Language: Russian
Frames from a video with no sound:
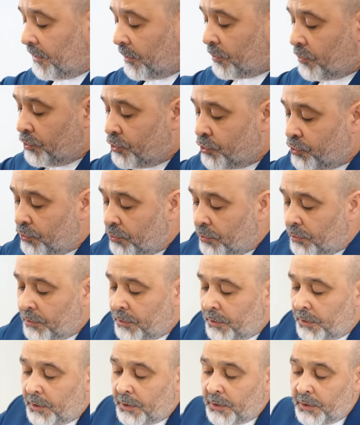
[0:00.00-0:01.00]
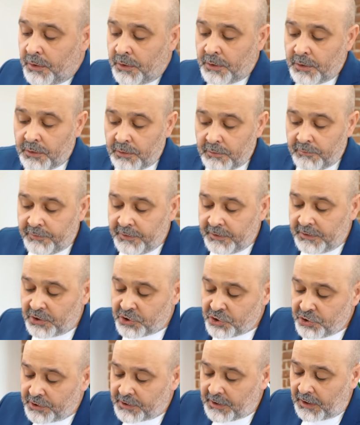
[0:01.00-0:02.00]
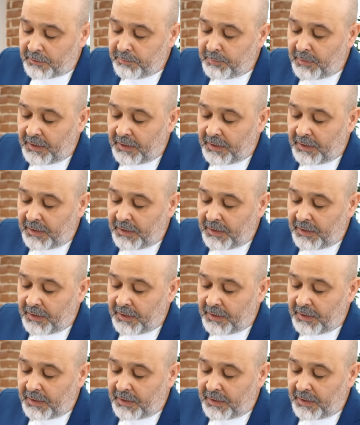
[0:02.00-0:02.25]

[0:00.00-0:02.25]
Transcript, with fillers: так учу. Вы должны как